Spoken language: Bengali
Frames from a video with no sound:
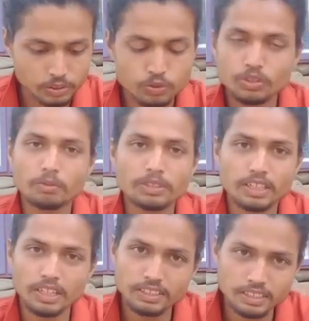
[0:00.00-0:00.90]
স্কুটি
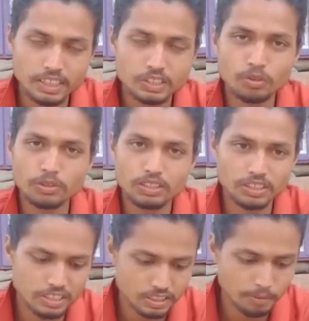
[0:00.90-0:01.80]
অমিতদের কাছে নিয়েছে অমিতদা
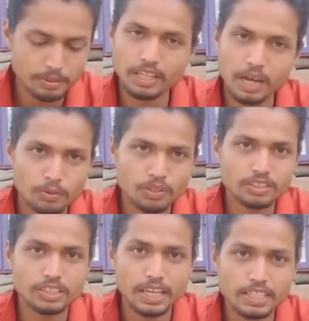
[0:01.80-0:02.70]
তিন চারবার না
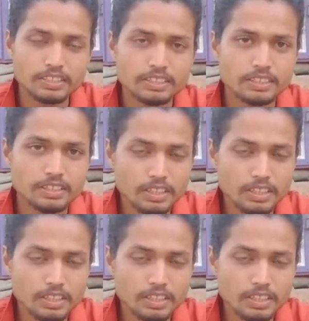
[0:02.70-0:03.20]
বলেছে এই যে